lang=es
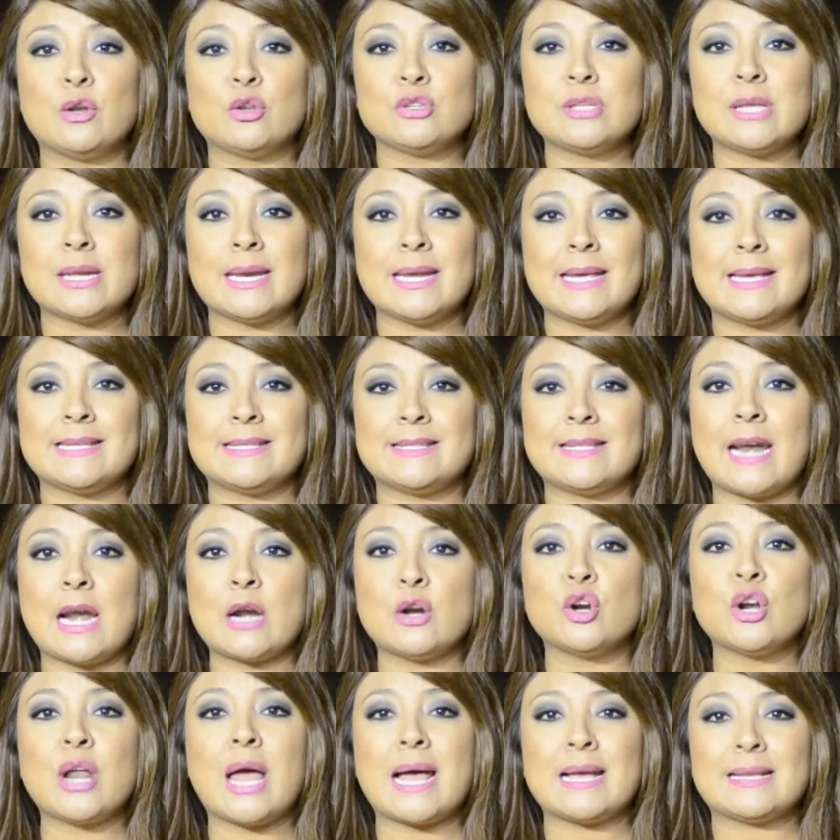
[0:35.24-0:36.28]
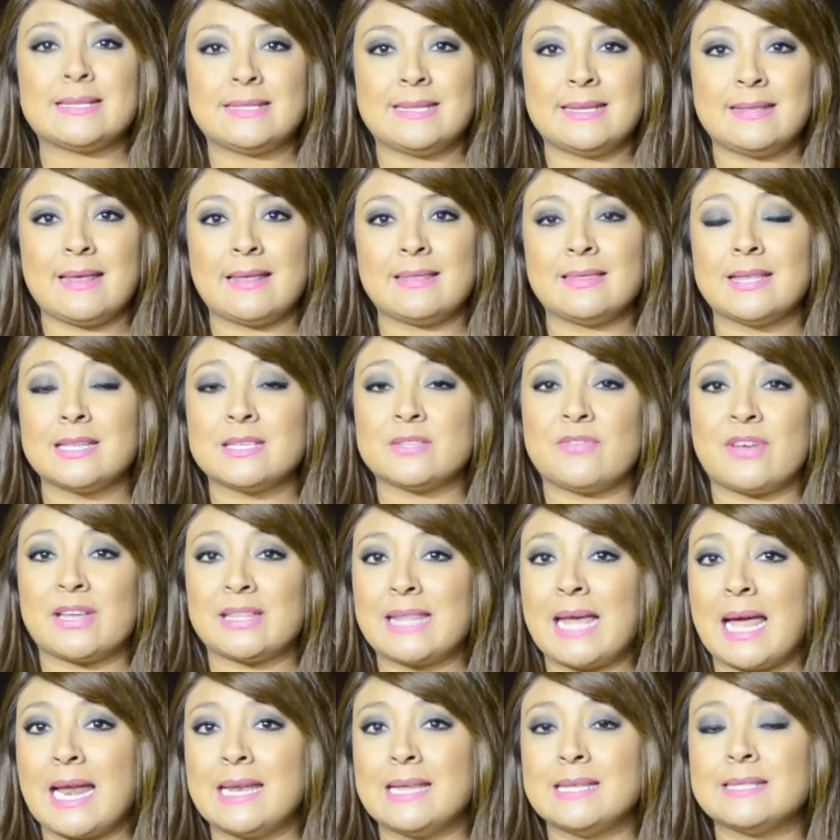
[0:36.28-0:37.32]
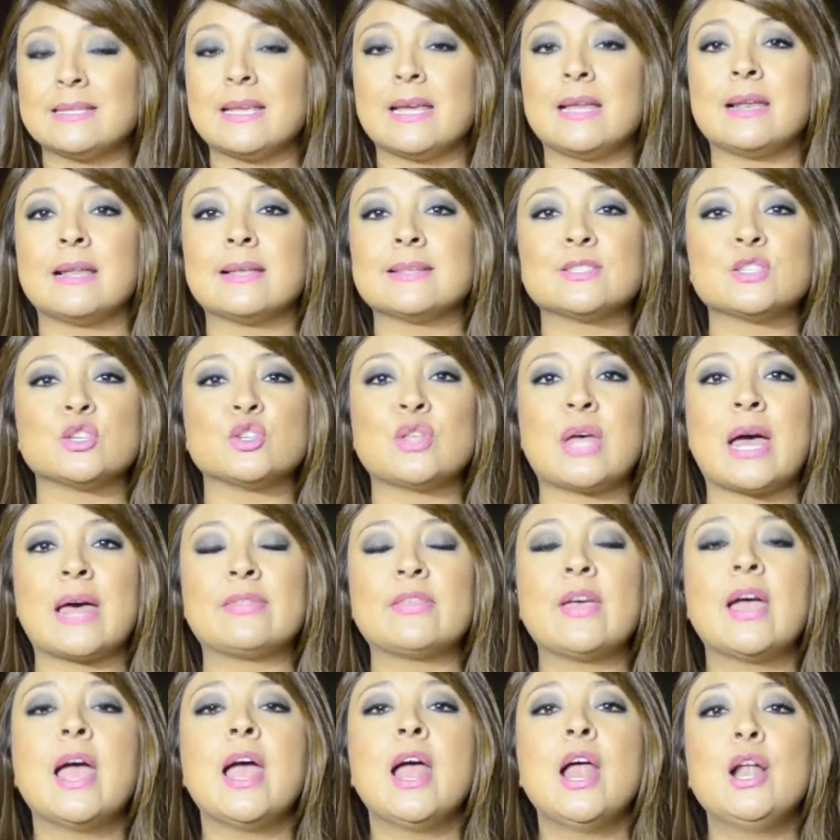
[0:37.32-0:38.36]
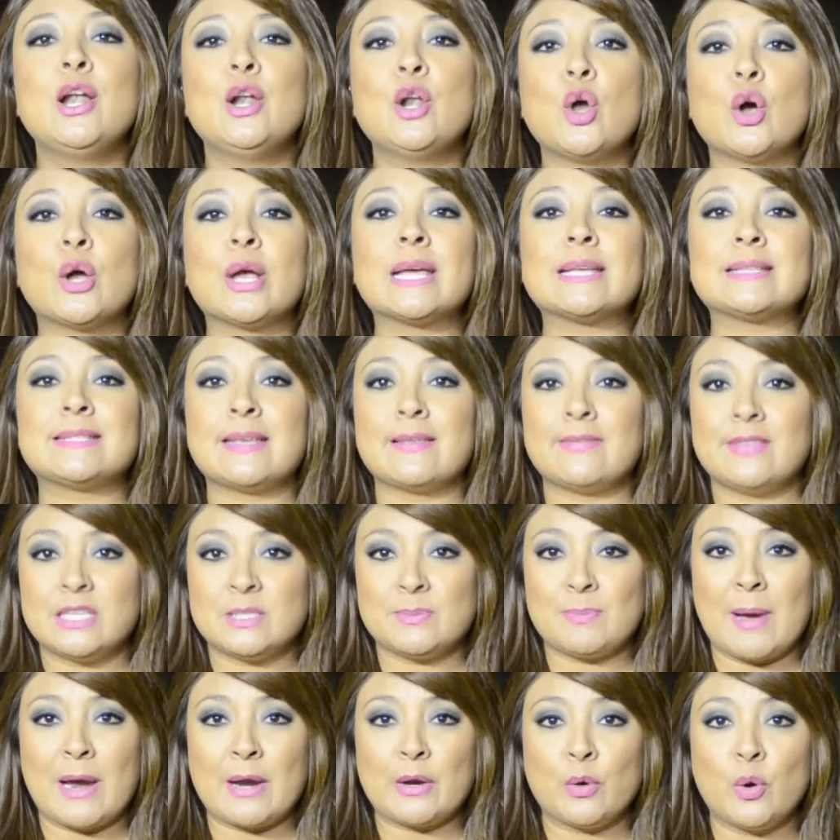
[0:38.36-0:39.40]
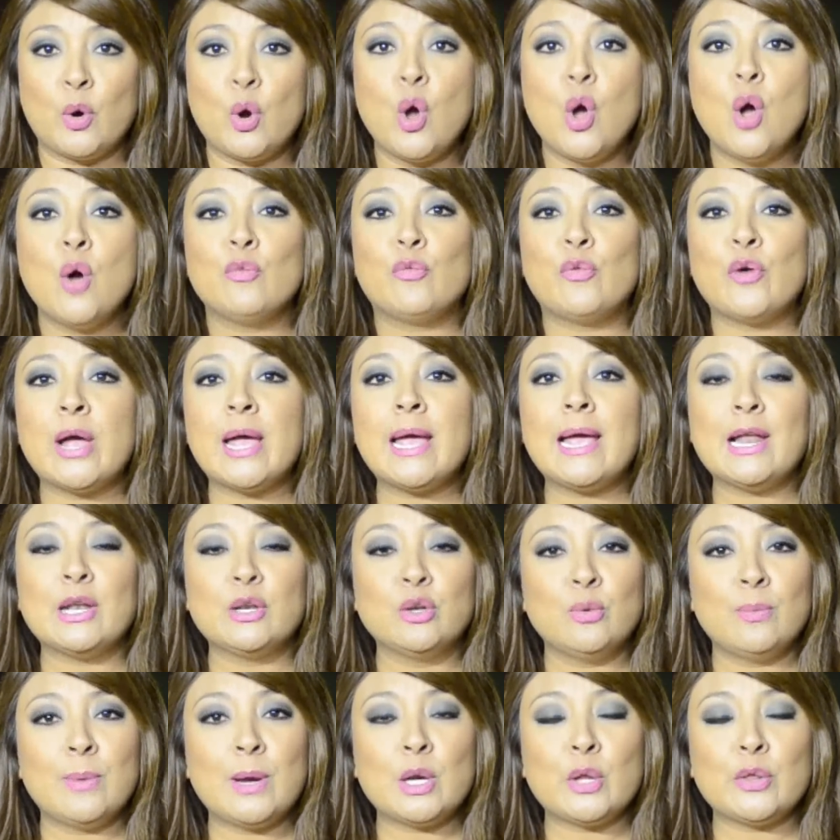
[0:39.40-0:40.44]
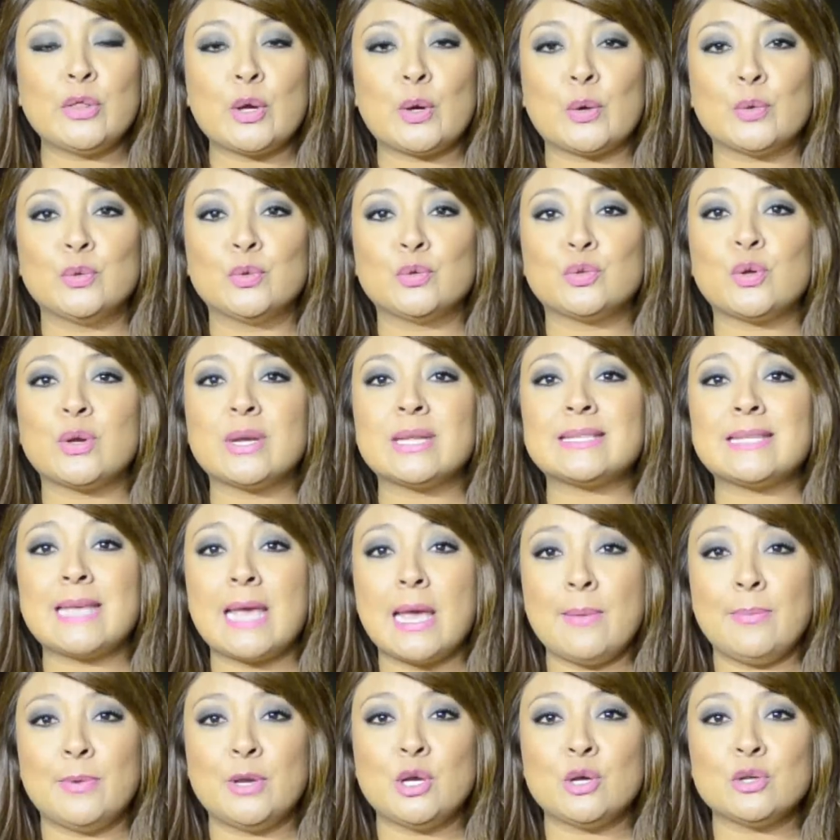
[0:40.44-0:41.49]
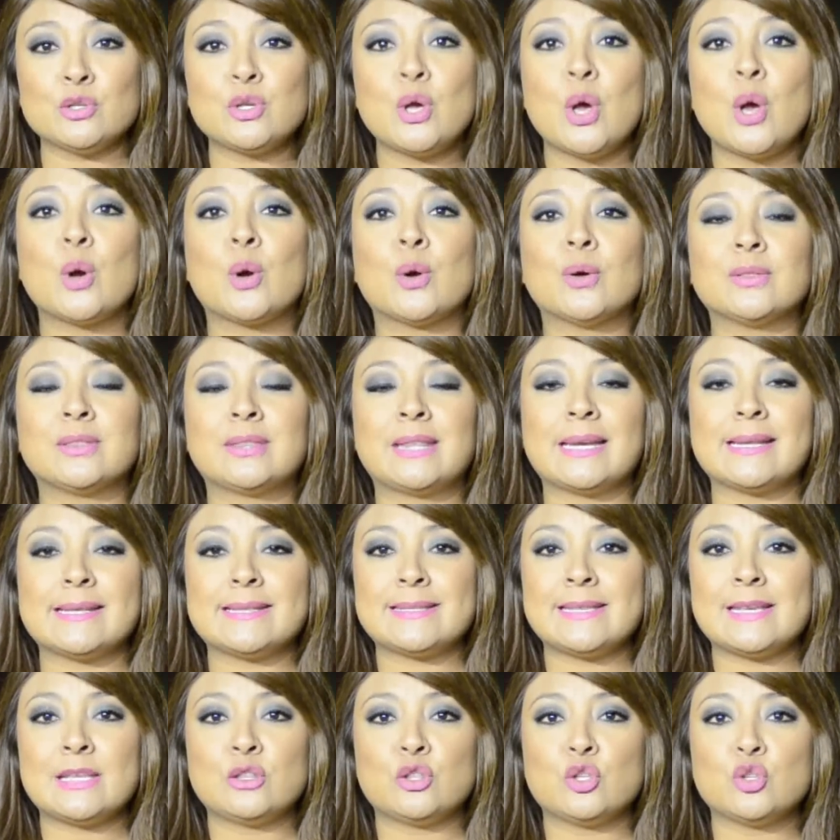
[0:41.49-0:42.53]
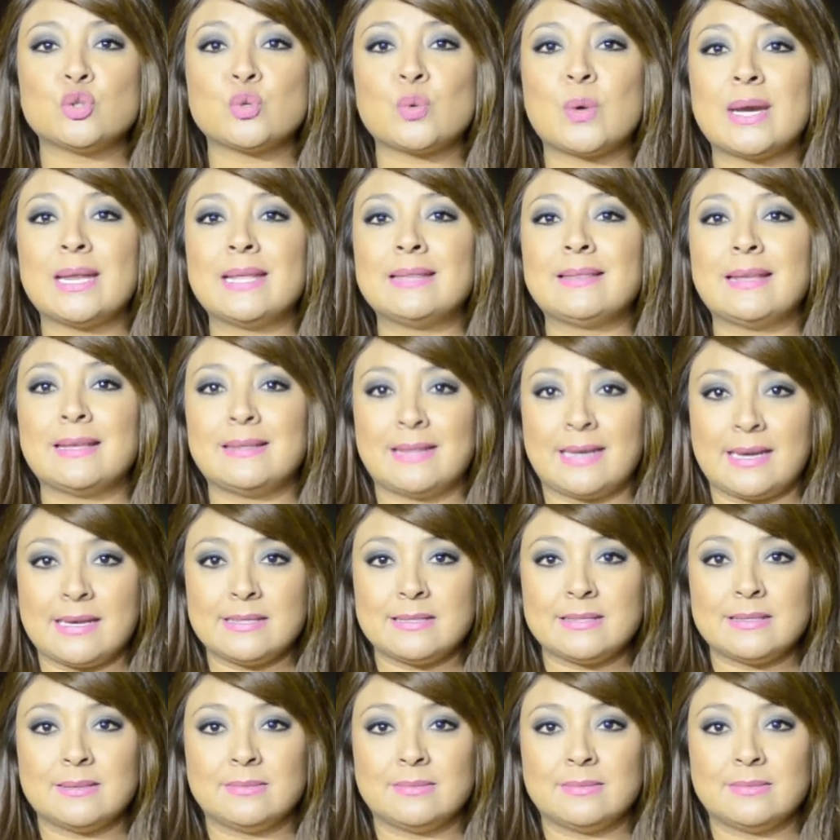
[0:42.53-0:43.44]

no se registraron accidentes fatales en la ciudad. Lo que se disparó fue el número de conductores ebrios con 343.